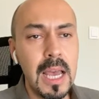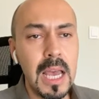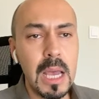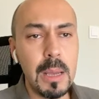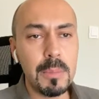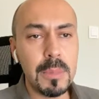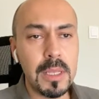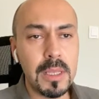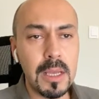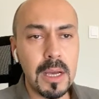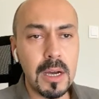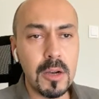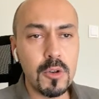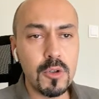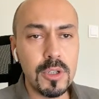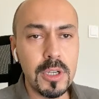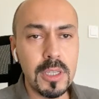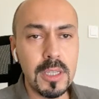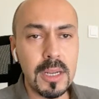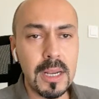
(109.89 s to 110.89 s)
hem de üzerinde daha
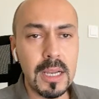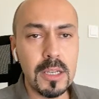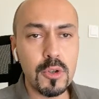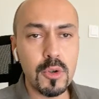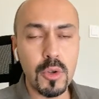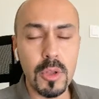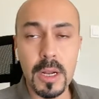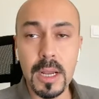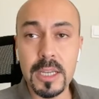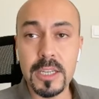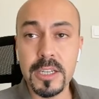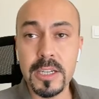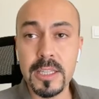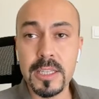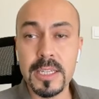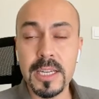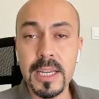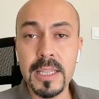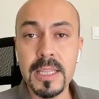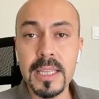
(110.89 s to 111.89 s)
önce direnç olarak
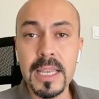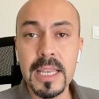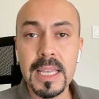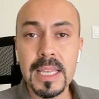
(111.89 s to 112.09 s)
çalışan